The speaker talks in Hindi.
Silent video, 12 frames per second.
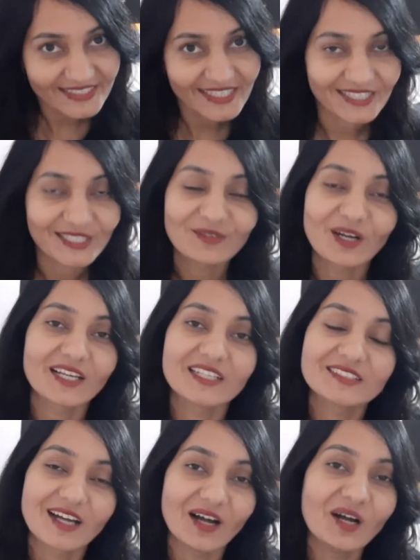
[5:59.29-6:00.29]
आने वाला
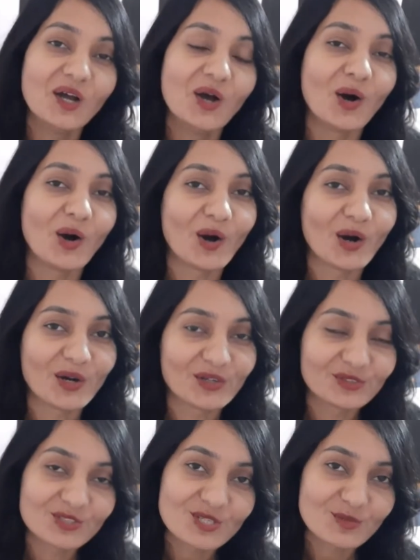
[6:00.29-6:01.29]
था और
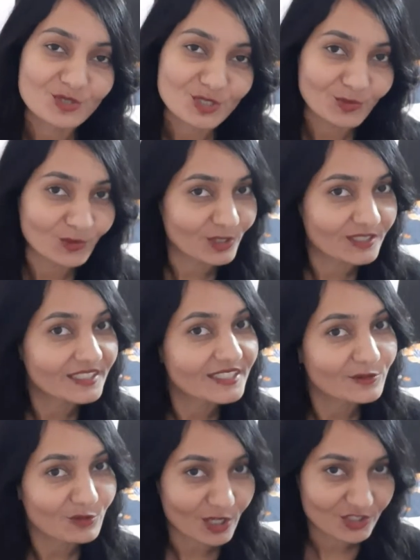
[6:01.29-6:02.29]
उसने मुझे बोला था
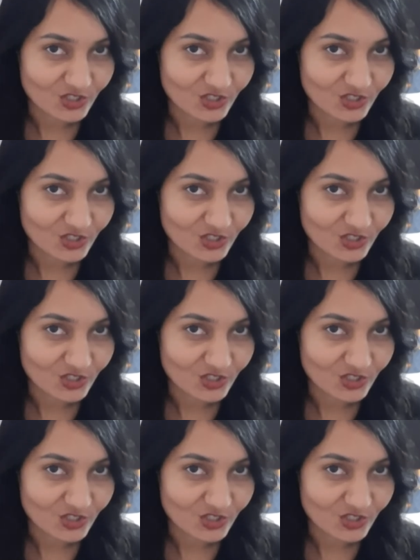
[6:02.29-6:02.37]
कि वो आज